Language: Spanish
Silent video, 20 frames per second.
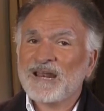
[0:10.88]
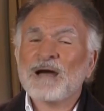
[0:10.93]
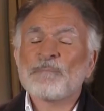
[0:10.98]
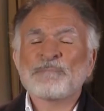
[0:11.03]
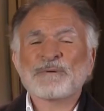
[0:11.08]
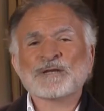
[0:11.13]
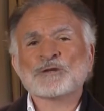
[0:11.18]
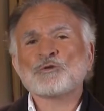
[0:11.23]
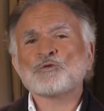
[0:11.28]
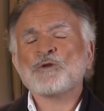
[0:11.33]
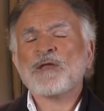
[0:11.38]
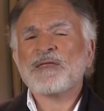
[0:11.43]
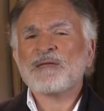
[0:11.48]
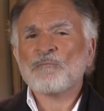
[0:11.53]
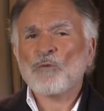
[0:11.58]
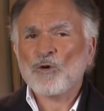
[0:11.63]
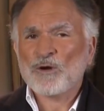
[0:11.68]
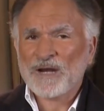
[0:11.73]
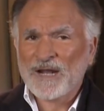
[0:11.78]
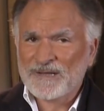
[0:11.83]
la apertura
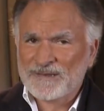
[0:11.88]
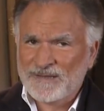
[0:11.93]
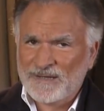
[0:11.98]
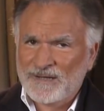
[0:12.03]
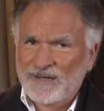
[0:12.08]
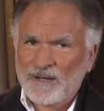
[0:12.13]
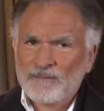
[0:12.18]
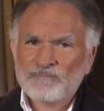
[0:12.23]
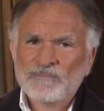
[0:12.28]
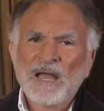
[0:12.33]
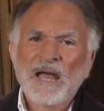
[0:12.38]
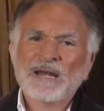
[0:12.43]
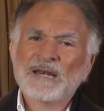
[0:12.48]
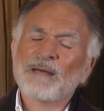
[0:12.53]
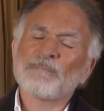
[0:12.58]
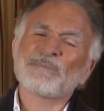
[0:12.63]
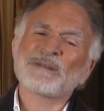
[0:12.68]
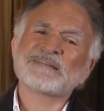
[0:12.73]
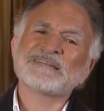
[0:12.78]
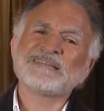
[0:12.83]
democrática,
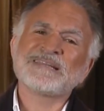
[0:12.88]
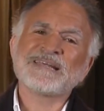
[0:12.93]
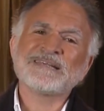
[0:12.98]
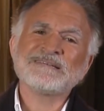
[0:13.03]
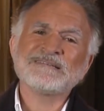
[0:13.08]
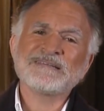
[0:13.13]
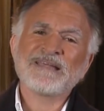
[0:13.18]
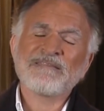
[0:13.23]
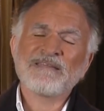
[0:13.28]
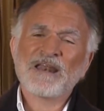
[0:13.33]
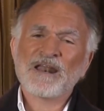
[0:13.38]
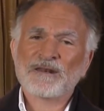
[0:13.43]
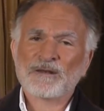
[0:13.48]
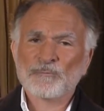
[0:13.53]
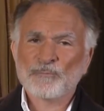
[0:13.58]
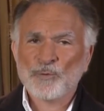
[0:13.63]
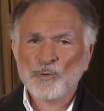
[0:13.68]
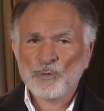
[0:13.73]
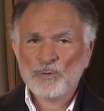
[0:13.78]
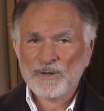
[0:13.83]
la presidencia de la
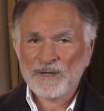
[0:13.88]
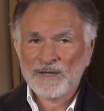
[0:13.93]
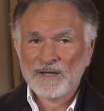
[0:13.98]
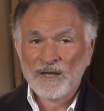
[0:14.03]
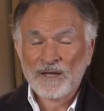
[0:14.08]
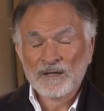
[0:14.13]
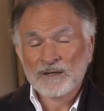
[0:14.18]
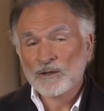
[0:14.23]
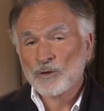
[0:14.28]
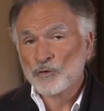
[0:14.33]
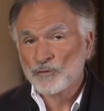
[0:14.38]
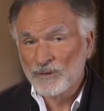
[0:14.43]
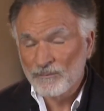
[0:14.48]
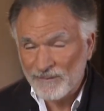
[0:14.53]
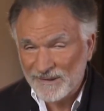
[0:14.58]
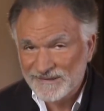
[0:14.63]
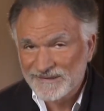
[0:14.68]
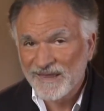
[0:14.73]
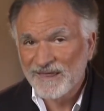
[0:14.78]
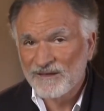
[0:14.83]
República, con
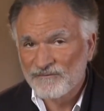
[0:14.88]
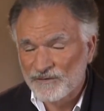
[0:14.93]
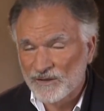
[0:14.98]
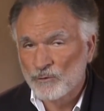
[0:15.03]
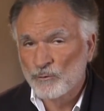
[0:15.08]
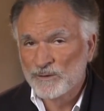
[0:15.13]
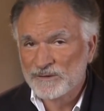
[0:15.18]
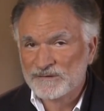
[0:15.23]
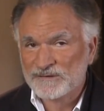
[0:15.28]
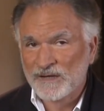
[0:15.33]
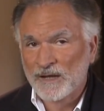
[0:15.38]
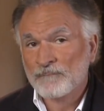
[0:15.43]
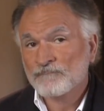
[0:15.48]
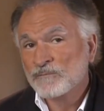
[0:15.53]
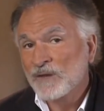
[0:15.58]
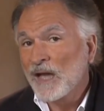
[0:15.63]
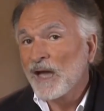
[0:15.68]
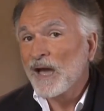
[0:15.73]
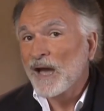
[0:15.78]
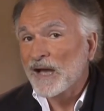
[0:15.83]
demasiada frecuencia,
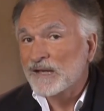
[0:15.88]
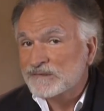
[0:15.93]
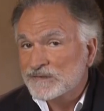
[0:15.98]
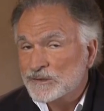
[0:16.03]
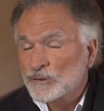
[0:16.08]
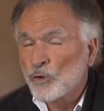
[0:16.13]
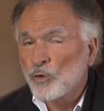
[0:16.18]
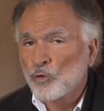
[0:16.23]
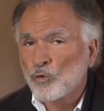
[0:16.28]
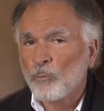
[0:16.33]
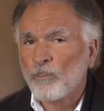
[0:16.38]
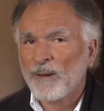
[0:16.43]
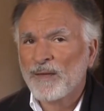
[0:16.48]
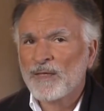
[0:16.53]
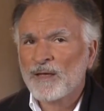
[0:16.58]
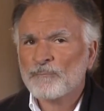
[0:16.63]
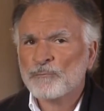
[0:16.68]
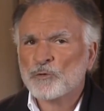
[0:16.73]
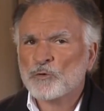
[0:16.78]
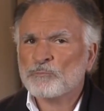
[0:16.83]
ha sido
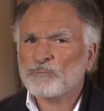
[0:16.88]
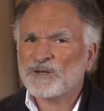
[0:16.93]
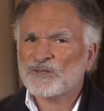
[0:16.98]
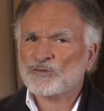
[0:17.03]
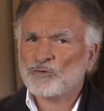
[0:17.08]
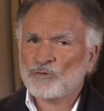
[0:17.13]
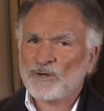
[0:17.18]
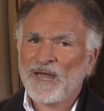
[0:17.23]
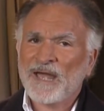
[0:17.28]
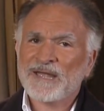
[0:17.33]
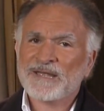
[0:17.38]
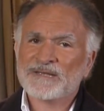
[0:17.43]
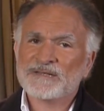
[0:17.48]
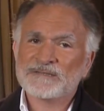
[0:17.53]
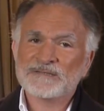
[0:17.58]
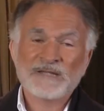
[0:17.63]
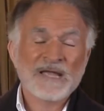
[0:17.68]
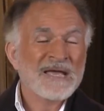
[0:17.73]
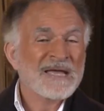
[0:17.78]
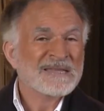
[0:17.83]
ocupada por
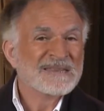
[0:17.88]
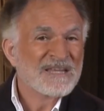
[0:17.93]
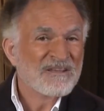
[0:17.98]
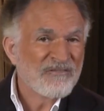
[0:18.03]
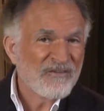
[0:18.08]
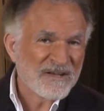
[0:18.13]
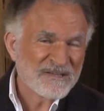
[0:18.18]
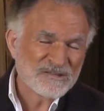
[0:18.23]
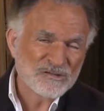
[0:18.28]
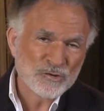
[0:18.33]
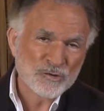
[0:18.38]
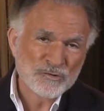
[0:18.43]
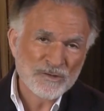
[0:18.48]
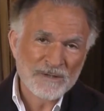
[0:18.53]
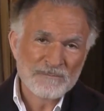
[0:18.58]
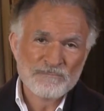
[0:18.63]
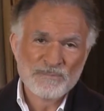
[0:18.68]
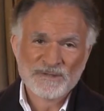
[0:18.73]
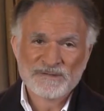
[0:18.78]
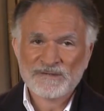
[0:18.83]
personajes nefastos e
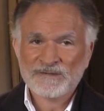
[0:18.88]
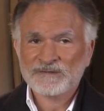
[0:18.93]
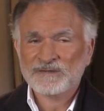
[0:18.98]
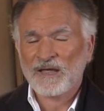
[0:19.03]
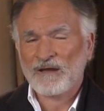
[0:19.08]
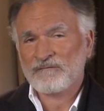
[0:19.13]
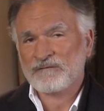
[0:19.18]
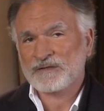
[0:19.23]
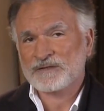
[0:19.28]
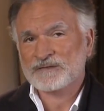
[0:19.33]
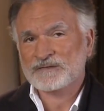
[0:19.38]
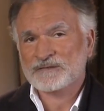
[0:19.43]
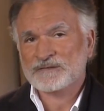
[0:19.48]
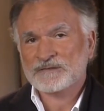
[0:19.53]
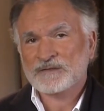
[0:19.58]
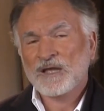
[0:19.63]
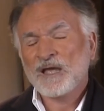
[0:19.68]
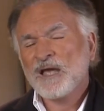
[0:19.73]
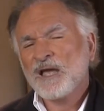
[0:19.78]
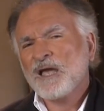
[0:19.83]

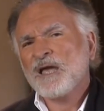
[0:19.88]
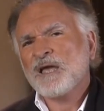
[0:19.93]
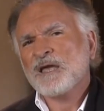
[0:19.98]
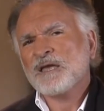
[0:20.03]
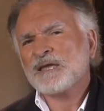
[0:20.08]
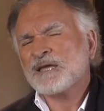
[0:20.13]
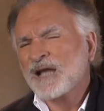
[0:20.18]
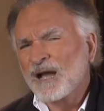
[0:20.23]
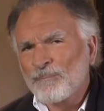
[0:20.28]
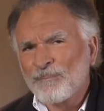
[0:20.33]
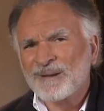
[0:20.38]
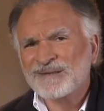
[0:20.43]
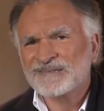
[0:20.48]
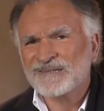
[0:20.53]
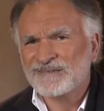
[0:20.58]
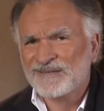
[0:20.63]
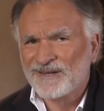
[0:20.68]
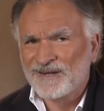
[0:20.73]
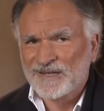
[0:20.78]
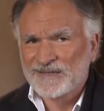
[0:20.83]
impresentables,
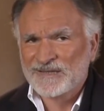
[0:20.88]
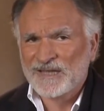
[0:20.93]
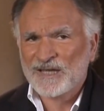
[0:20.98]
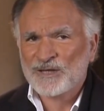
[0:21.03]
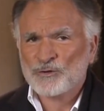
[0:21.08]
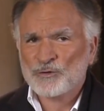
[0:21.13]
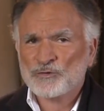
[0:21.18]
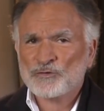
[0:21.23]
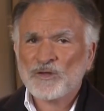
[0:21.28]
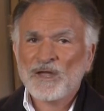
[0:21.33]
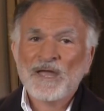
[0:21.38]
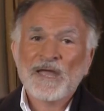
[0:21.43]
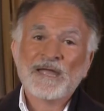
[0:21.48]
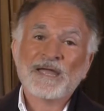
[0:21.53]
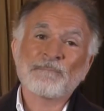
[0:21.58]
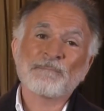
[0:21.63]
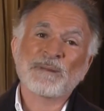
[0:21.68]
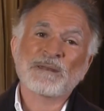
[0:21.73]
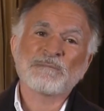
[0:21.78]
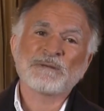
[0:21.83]
incapaces y rateros
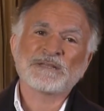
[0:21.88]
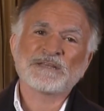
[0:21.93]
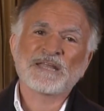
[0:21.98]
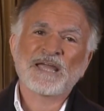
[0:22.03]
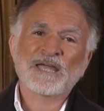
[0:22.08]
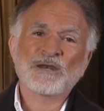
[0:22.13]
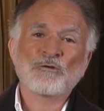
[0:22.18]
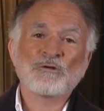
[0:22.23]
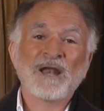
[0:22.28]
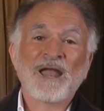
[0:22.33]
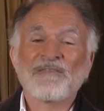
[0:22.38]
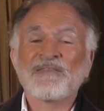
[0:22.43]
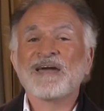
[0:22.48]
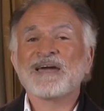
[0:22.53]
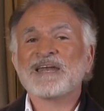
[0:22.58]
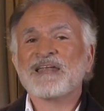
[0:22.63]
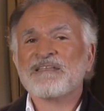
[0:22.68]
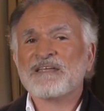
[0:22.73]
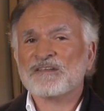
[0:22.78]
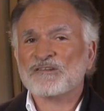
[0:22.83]
que permitieron la
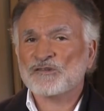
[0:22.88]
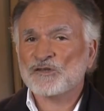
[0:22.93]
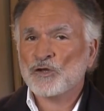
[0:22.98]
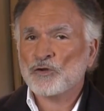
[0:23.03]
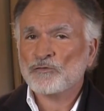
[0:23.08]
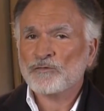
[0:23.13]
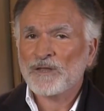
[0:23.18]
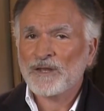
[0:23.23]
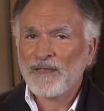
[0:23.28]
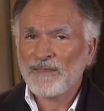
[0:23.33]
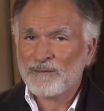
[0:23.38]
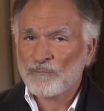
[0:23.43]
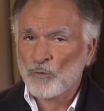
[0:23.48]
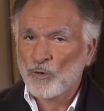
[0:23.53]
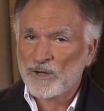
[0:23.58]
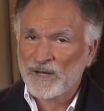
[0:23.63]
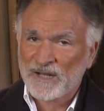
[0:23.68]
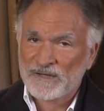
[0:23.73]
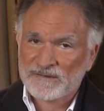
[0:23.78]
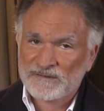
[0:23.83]
degradación de la
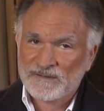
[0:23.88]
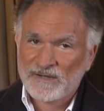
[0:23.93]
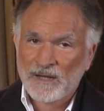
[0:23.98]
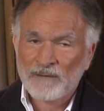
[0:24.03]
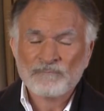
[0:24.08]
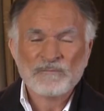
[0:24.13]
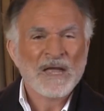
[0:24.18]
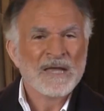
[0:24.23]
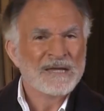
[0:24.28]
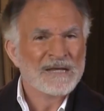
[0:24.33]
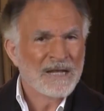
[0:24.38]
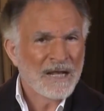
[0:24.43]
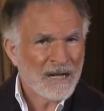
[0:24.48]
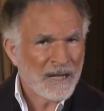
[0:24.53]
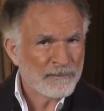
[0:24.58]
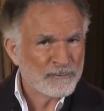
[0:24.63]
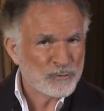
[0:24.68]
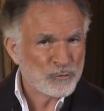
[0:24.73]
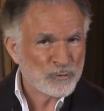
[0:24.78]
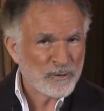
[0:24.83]
democracia y la
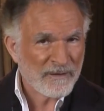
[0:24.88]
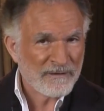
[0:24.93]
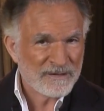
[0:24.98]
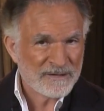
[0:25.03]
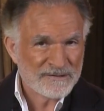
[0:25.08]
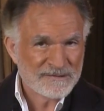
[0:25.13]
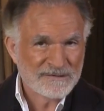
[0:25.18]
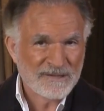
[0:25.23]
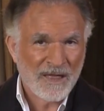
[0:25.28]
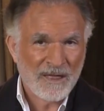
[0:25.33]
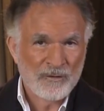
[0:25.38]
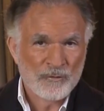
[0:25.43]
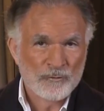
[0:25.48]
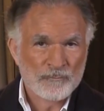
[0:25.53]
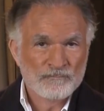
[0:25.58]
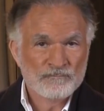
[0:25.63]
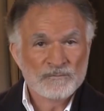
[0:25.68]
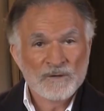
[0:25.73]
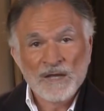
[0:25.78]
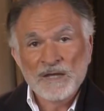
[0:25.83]
captura del Estado.
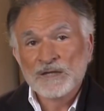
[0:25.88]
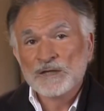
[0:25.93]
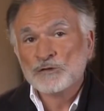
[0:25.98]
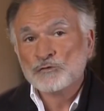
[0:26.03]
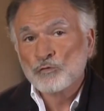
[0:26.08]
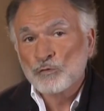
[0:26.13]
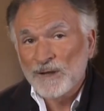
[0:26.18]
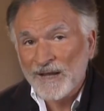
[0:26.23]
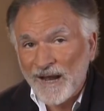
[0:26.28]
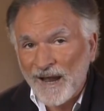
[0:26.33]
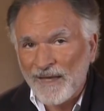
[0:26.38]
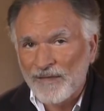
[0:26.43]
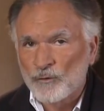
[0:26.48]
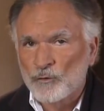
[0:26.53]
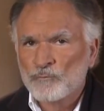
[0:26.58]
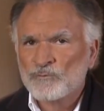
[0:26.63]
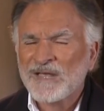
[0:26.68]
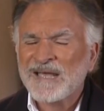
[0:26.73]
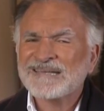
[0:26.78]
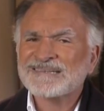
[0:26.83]
Y su
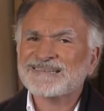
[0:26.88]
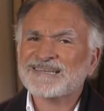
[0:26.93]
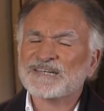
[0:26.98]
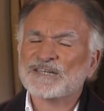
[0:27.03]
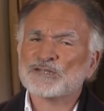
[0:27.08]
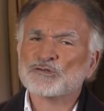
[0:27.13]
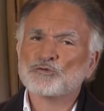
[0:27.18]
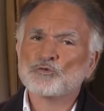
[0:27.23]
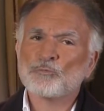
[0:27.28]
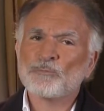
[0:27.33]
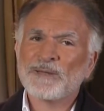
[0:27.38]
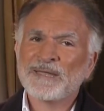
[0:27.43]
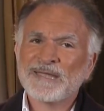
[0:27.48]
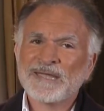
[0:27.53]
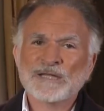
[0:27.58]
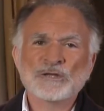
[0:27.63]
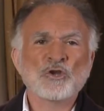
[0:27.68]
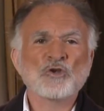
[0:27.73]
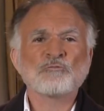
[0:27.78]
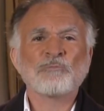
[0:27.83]
legado se resume
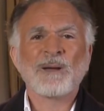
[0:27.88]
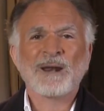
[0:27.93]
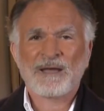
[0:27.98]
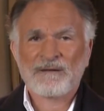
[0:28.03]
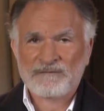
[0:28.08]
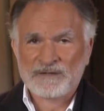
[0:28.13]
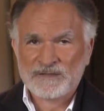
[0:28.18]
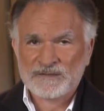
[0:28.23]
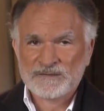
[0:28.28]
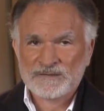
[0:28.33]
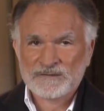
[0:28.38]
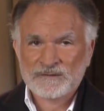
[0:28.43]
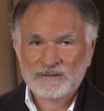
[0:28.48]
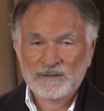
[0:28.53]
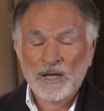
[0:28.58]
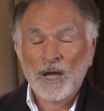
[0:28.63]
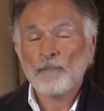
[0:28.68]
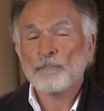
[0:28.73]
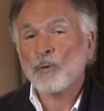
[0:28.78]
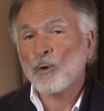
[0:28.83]
en dos palabras,
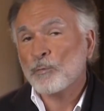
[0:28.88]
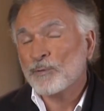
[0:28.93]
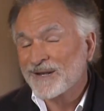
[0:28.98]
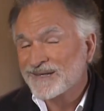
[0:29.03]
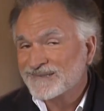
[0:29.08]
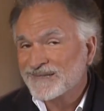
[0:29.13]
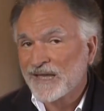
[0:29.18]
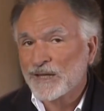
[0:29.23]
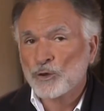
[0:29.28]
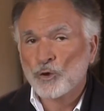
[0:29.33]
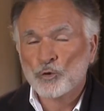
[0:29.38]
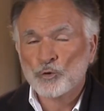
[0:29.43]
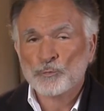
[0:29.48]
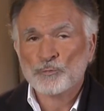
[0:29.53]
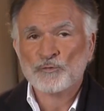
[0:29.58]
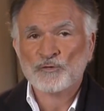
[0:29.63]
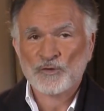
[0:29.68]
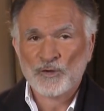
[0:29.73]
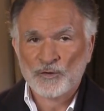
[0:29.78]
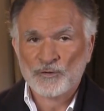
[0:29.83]
pobreza y
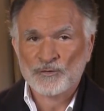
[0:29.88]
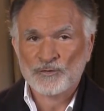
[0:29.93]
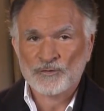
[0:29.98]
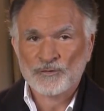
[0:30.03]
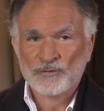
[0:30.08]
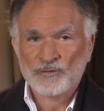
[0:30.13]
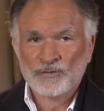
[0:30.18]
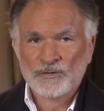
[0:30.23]
corrupción.